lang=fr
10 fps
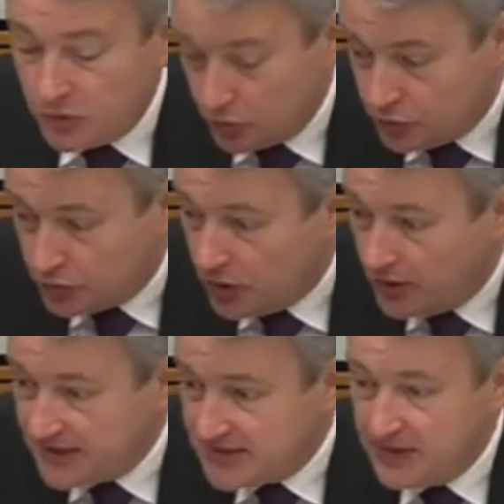donc, dans
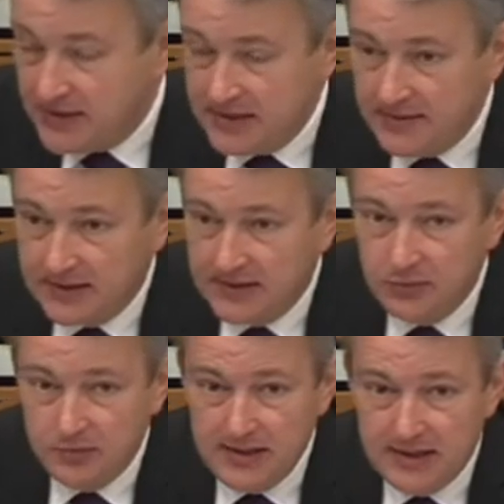le respect des
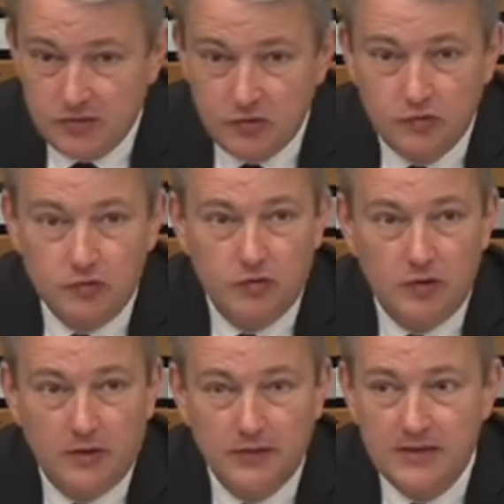libertés publiques, tout
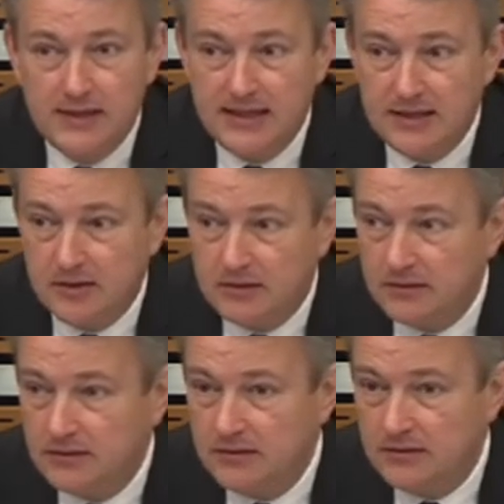en
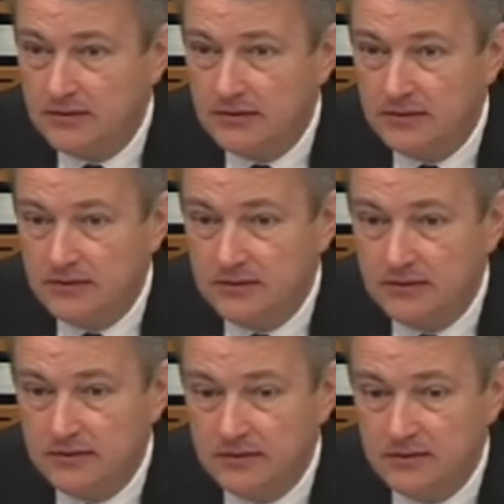ayant
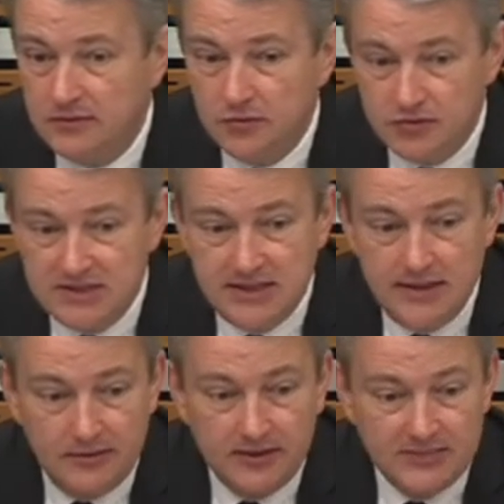
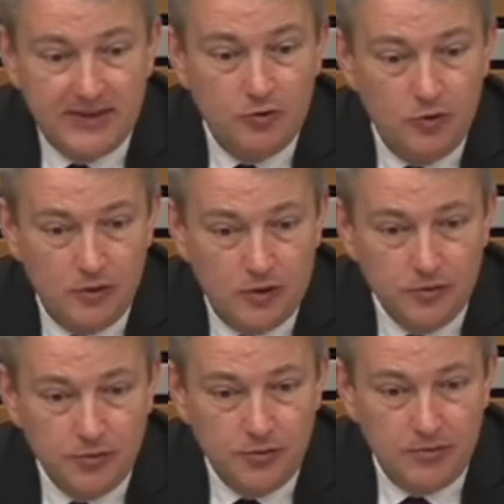aussi le respect de
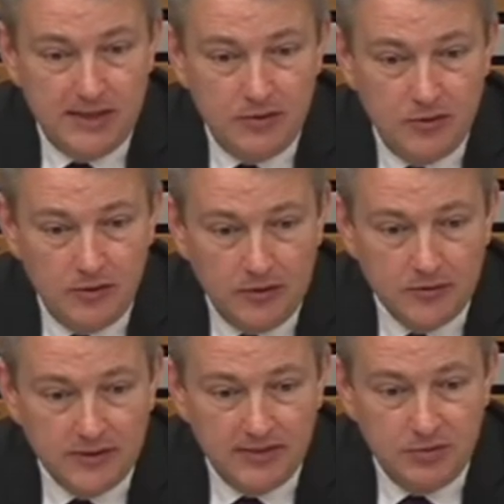l'ordre public, de l'ordre